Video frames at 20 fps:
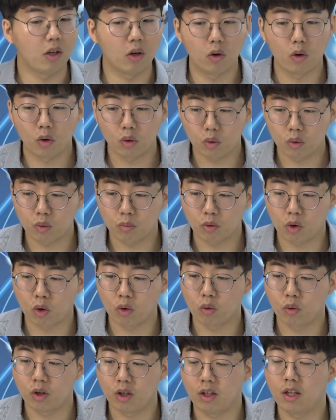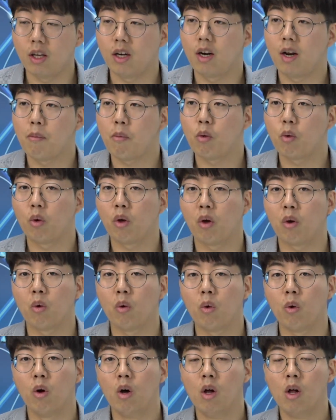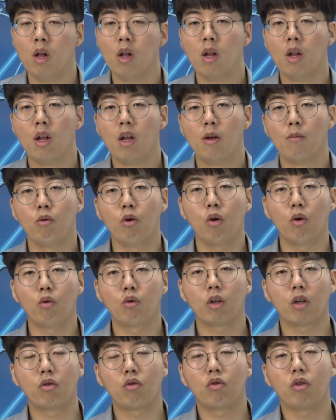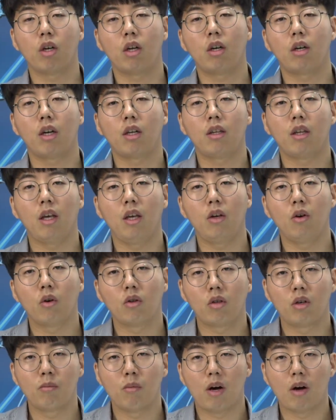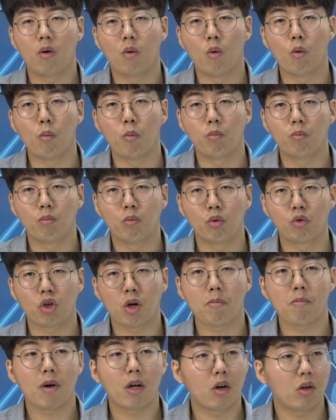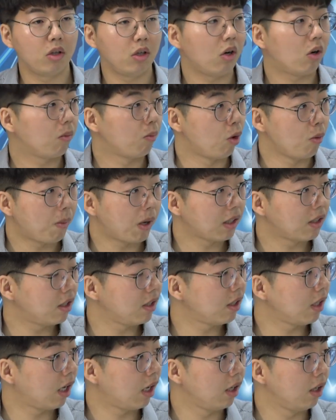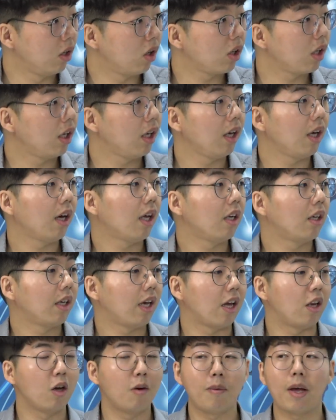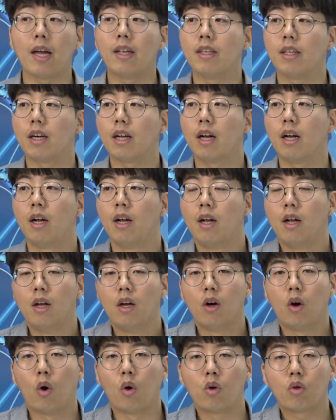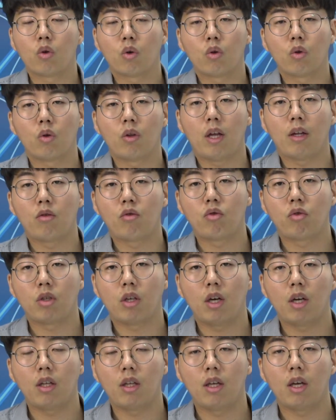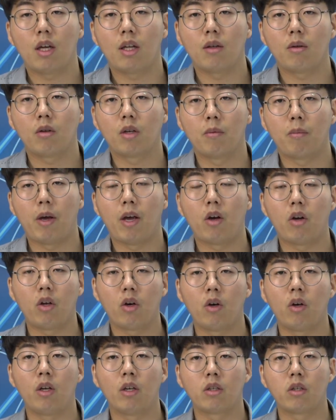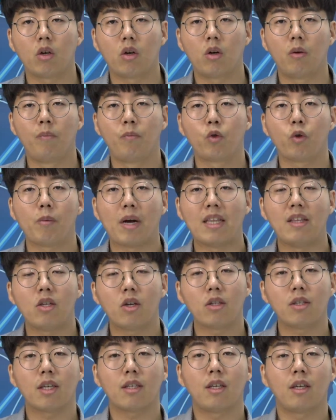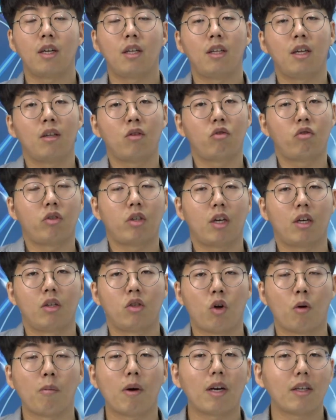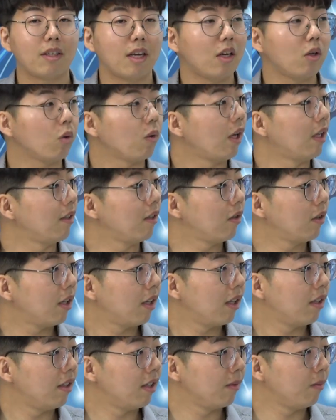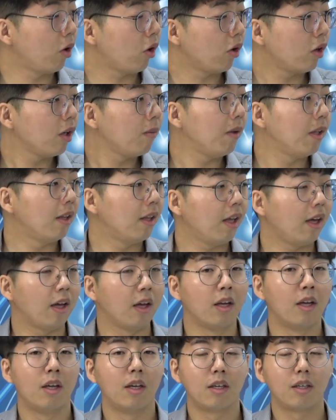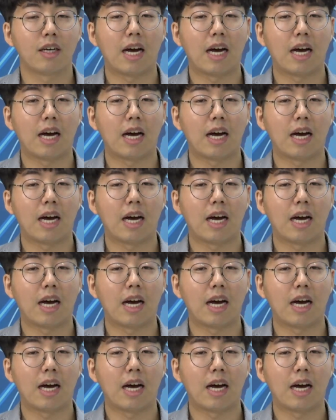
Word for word: 이런 것도 좀 저도 기대를 해보고 있고 네네. 물론 우리가 투자를 할 때 이것을 뭐 한 5천만 원, 1억 몰빵 친다 이렇게 하는 개념이 아니라 네, 어느 정도 내 투자에 대한 그 배어리어에 의해서 좀 안전자산에 대한 투자 정말 제일 좋은 안전자산은 지금 현금인데 네.